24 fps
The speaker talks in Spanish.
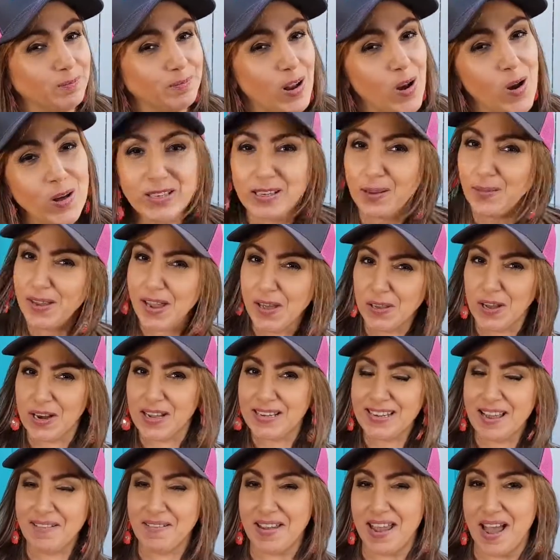¿Lo sabía o no lo
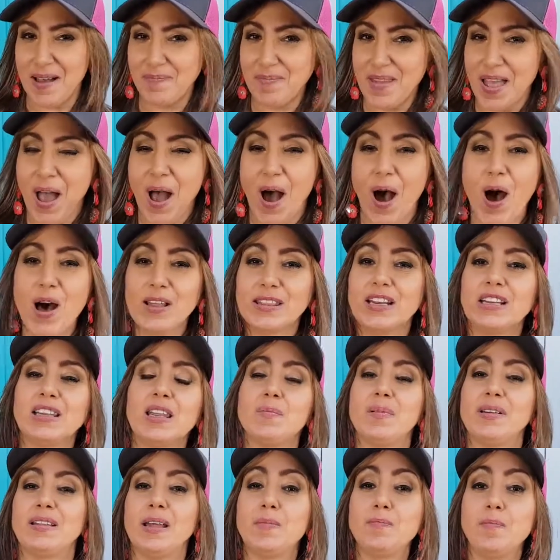sabía? Otro
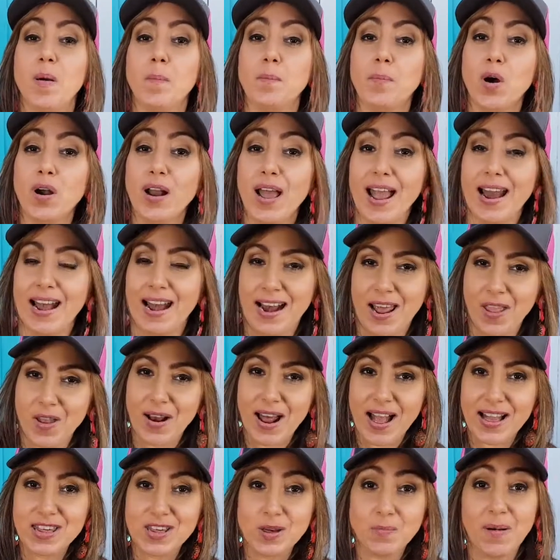tip por Elena
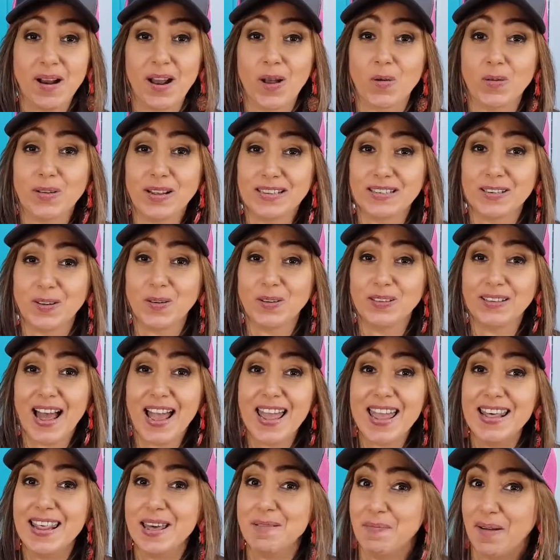Yorach para que usted se
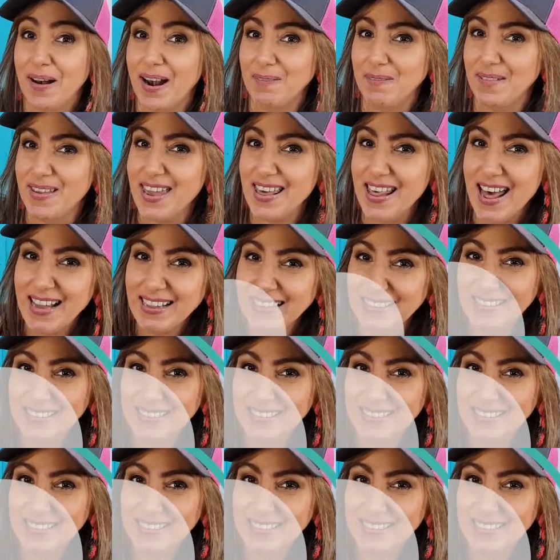contagie de panameñidad.